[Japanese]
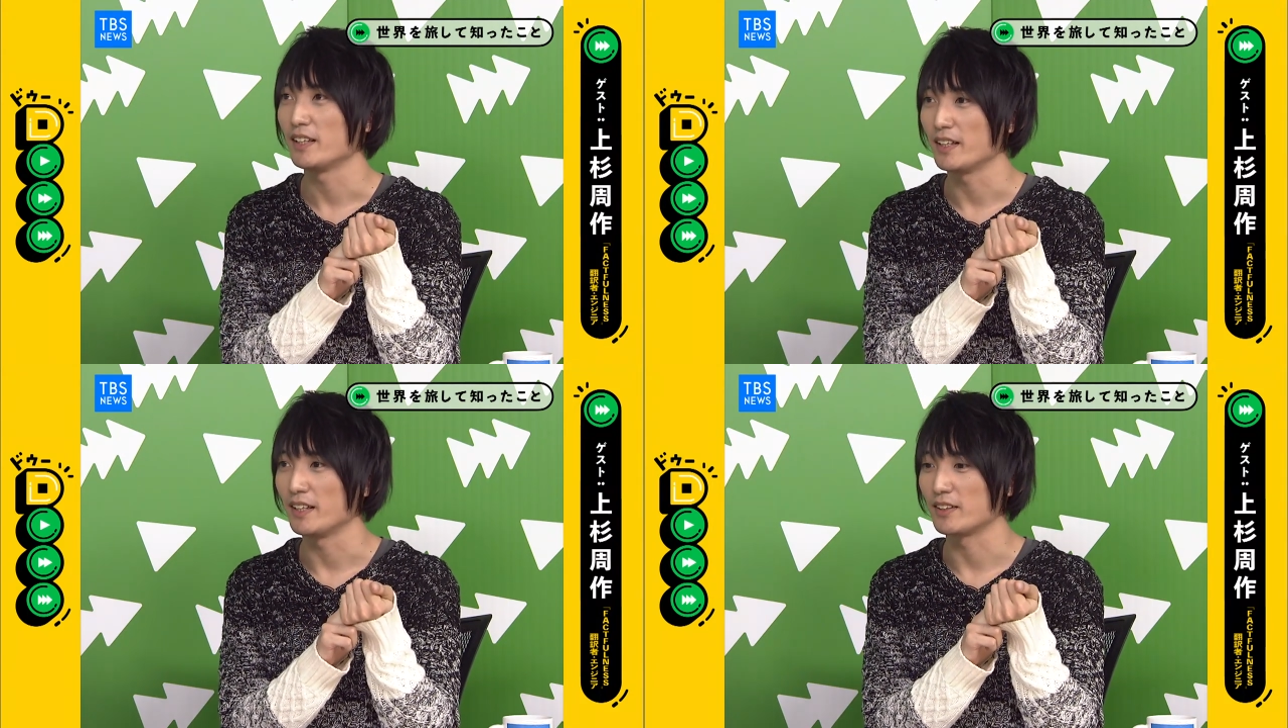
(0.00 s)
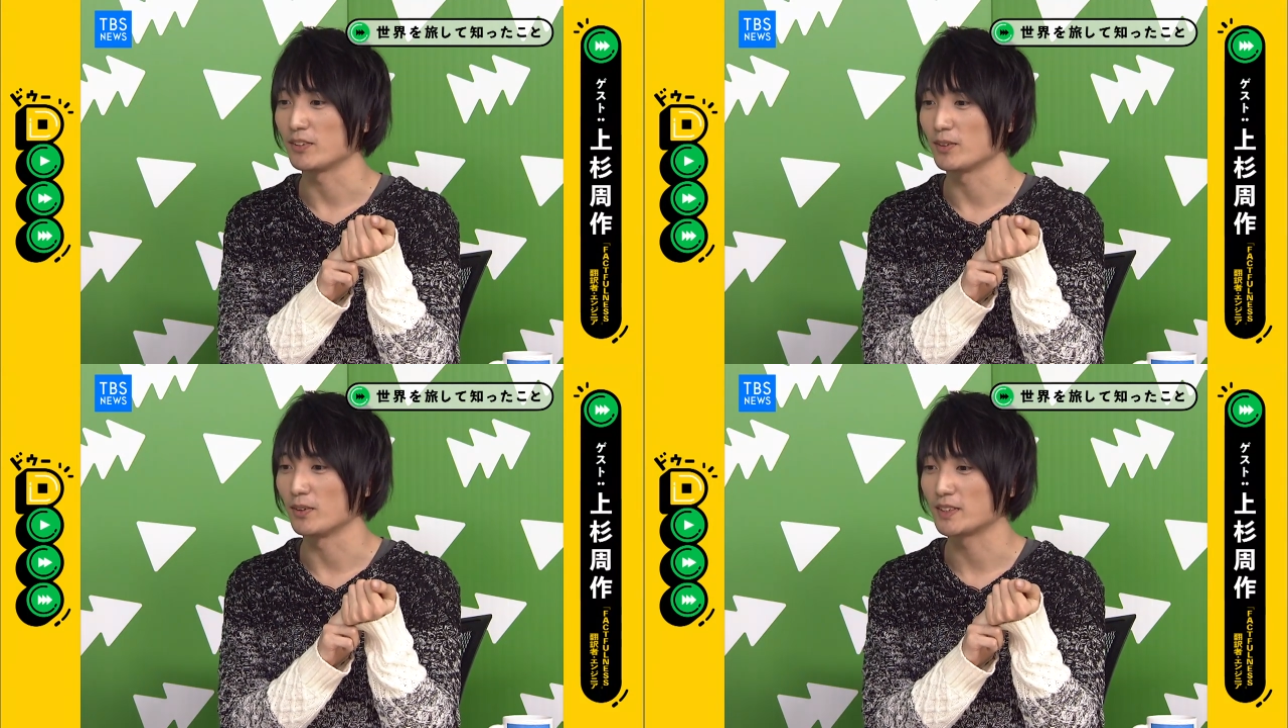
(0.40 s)

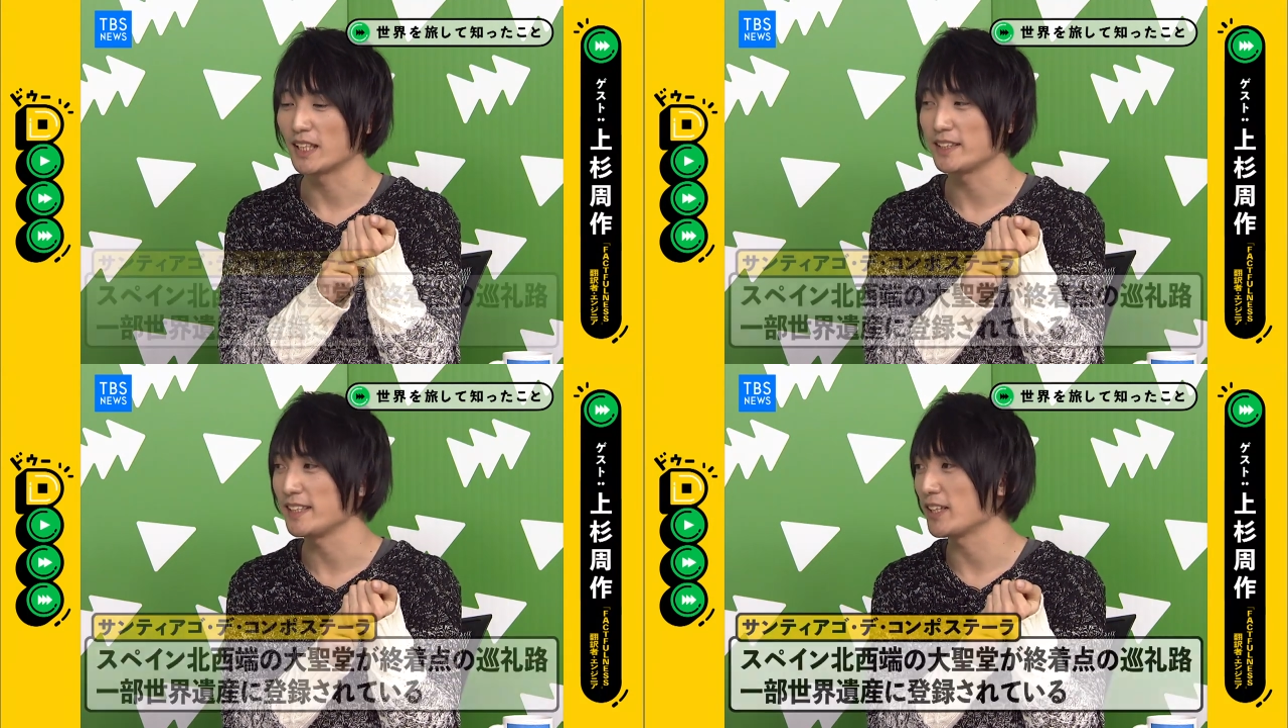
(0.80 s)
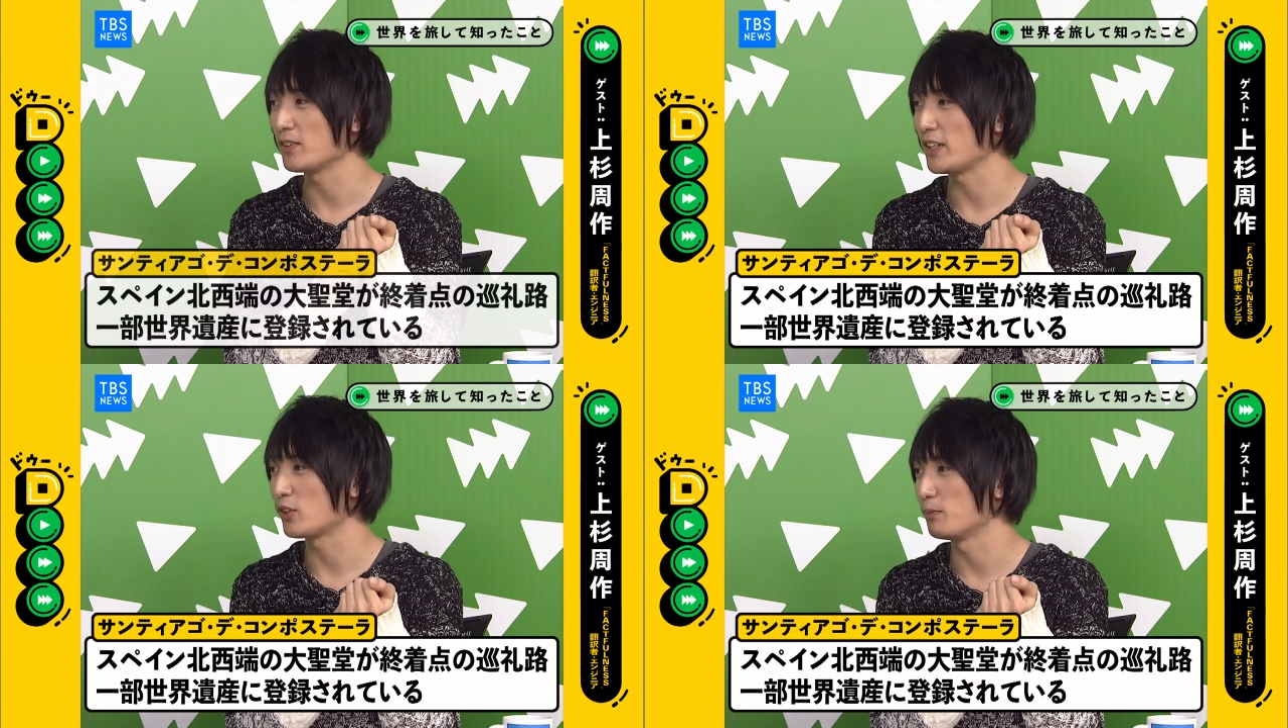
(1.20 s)
えっと、
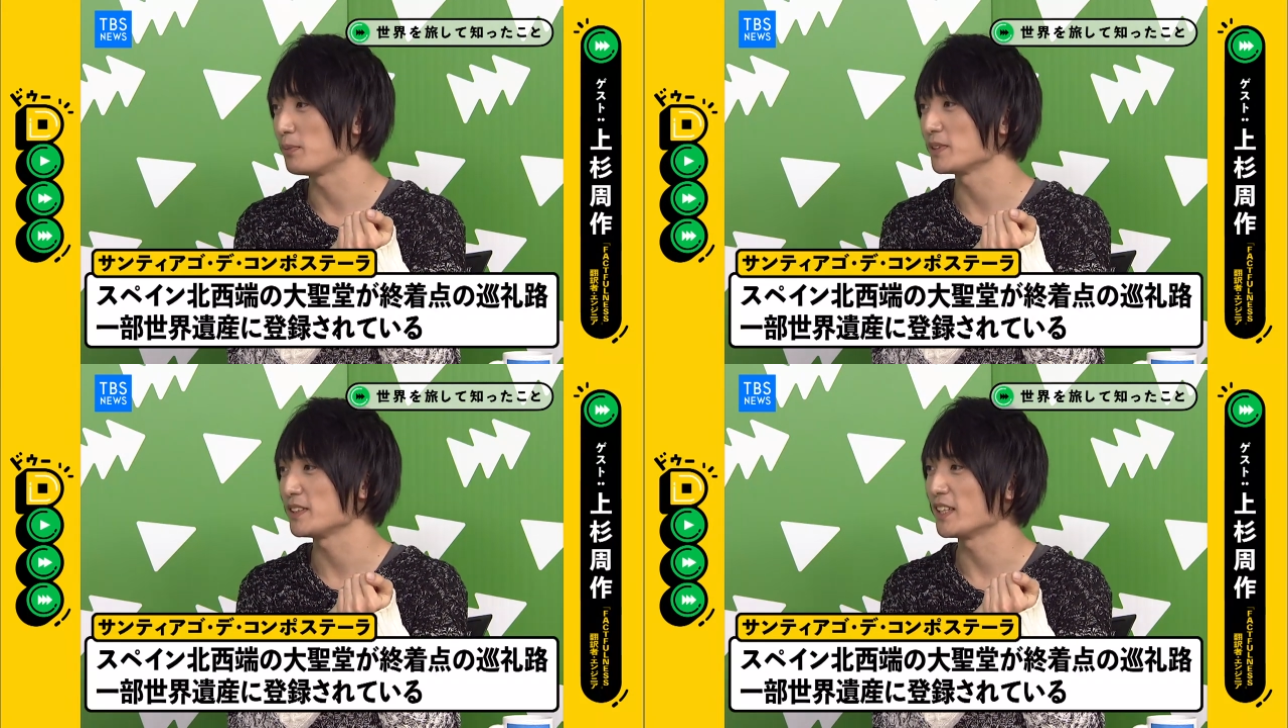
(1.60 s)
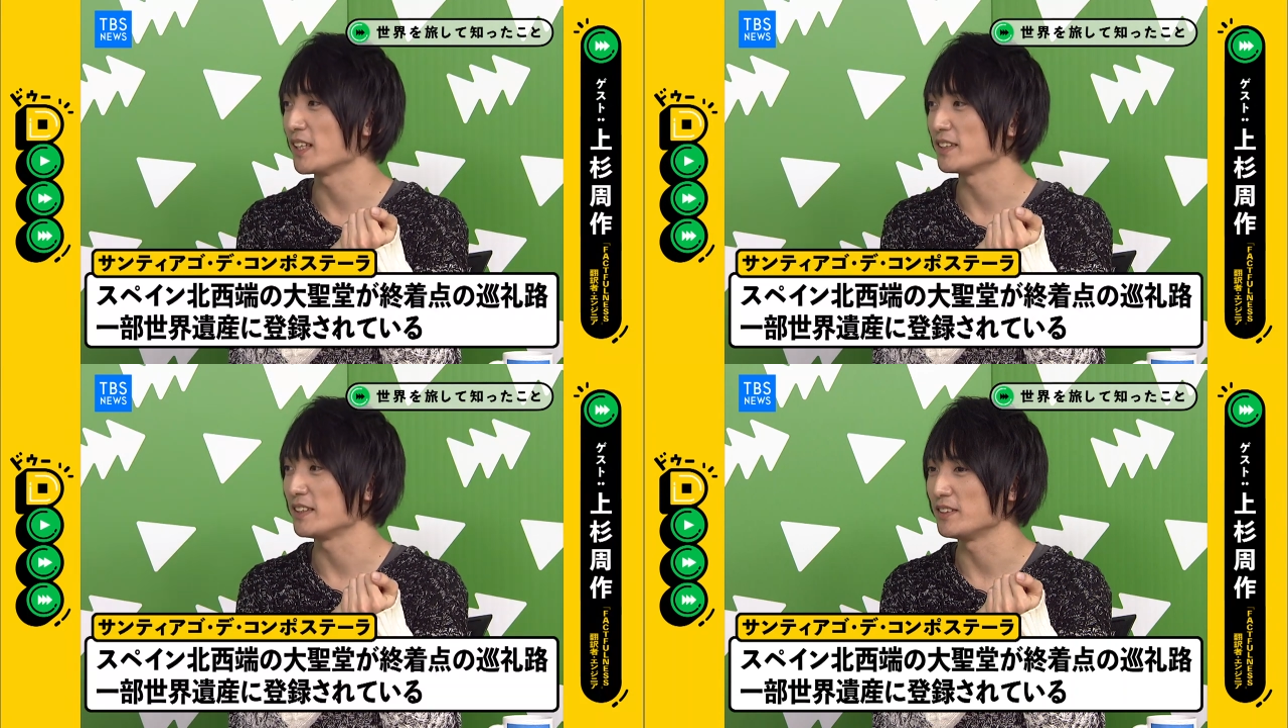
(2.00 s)

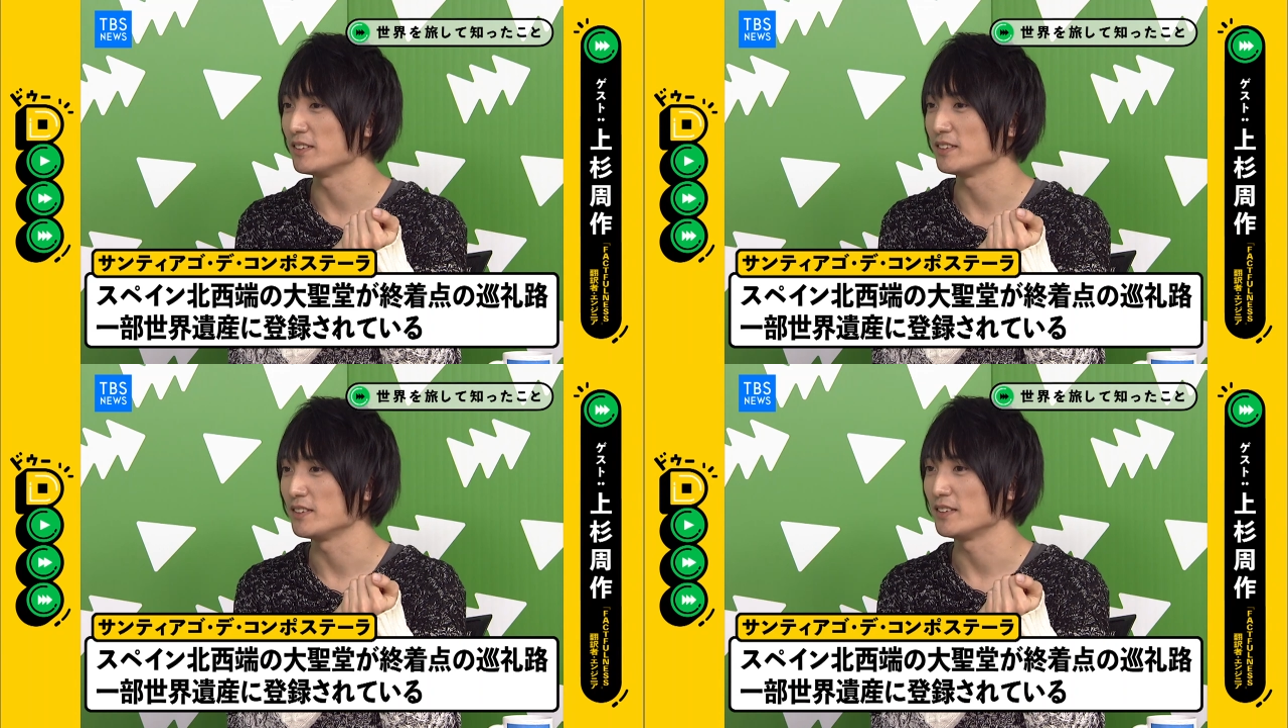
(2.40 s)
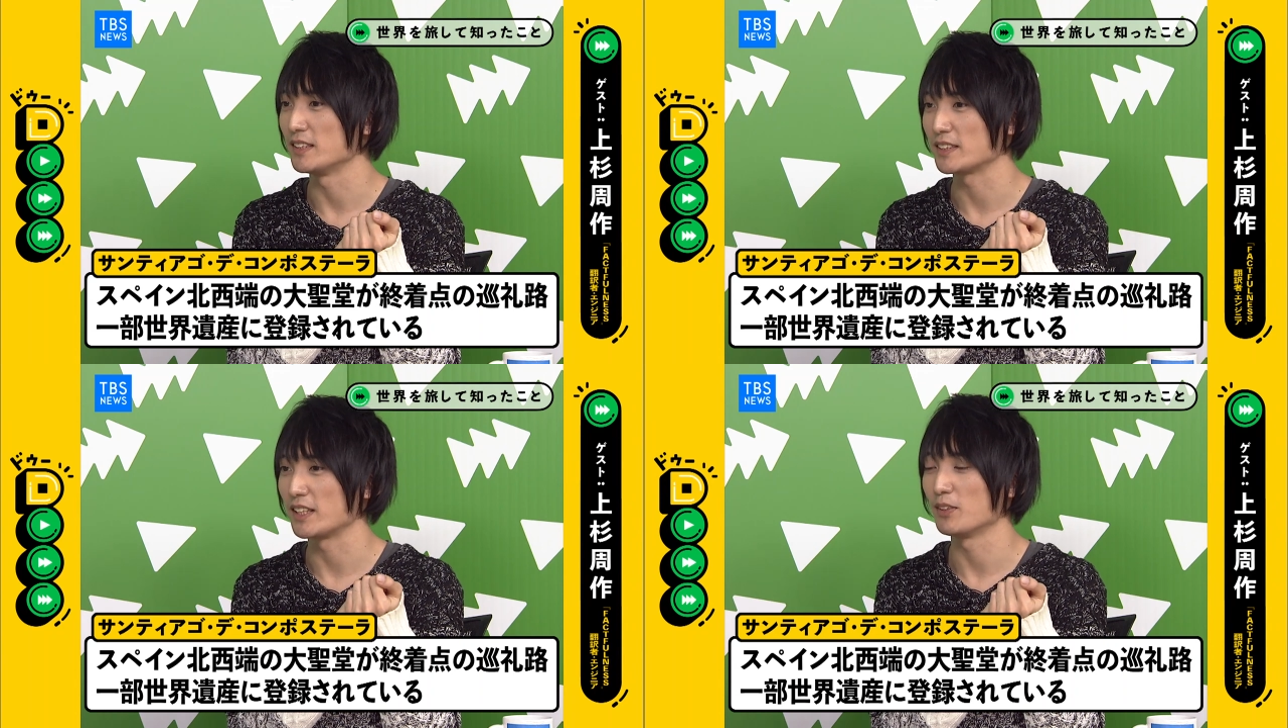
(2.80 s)
サンティアゴ・デ・コンポステーラっていうん
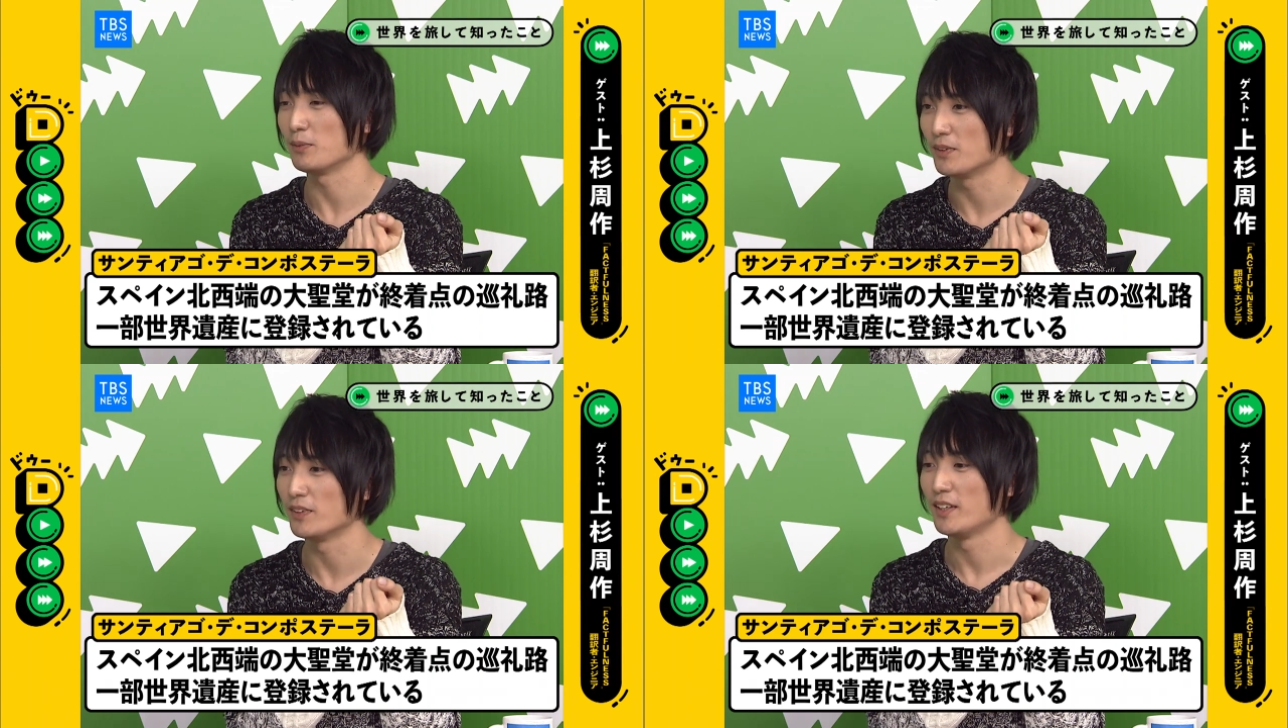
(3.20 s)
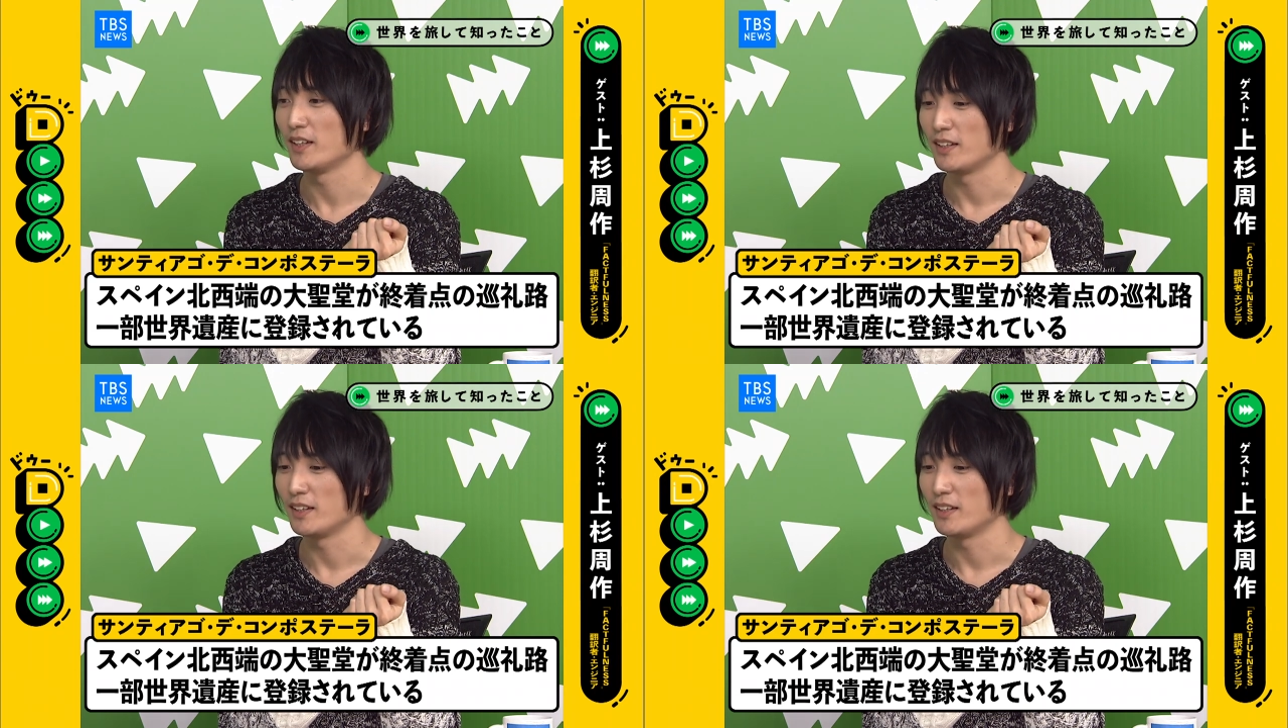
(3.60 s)
ですけども